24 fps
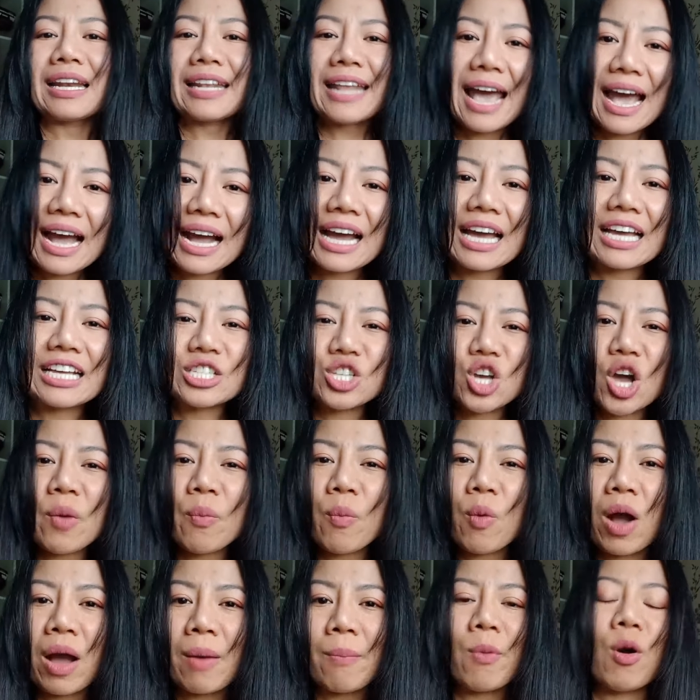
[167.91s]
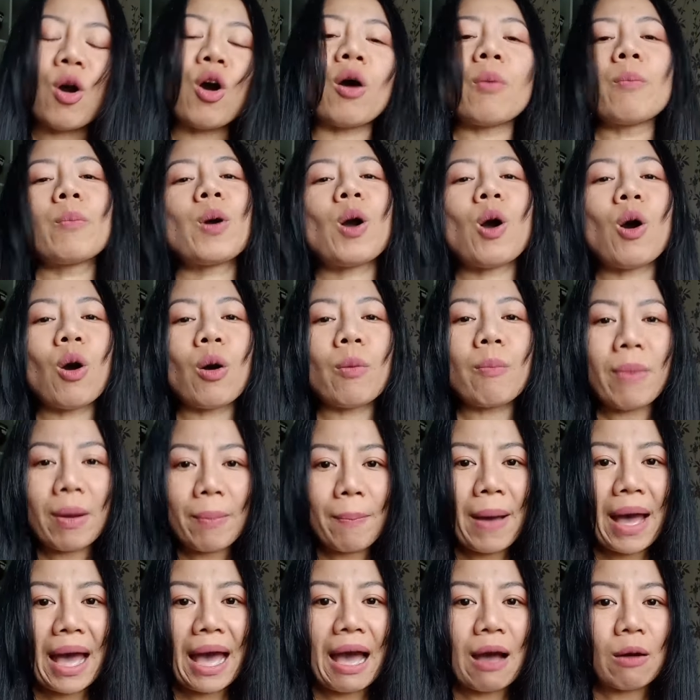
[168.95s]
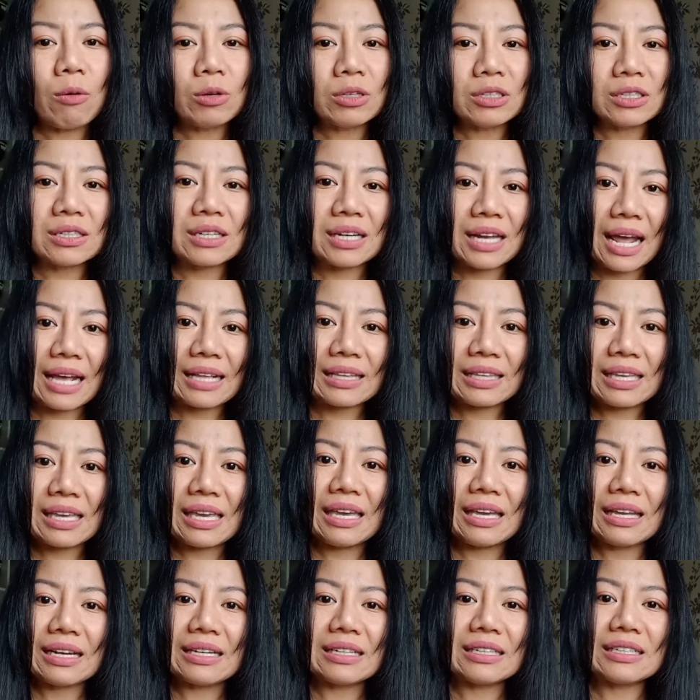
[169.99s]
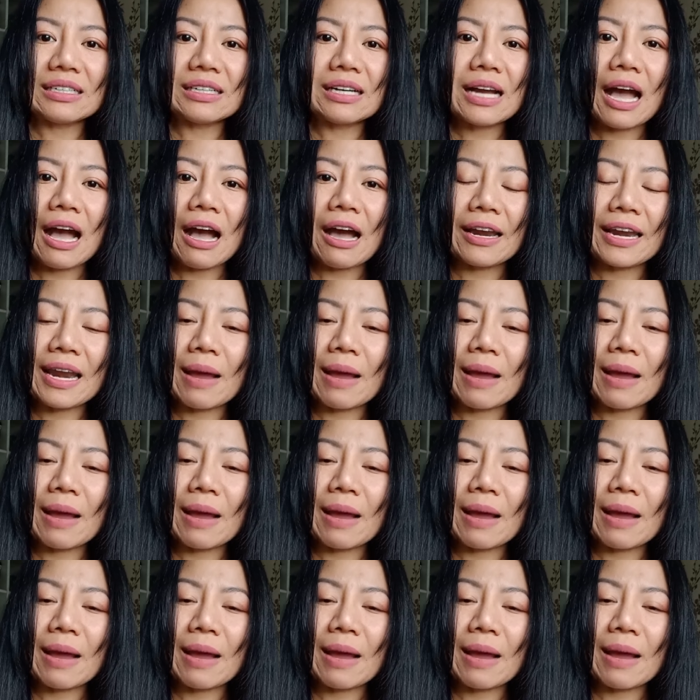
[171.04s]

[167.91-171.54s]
ถ้าใครชอบความหอมของมะพร้าวหรือกะทิหรืออ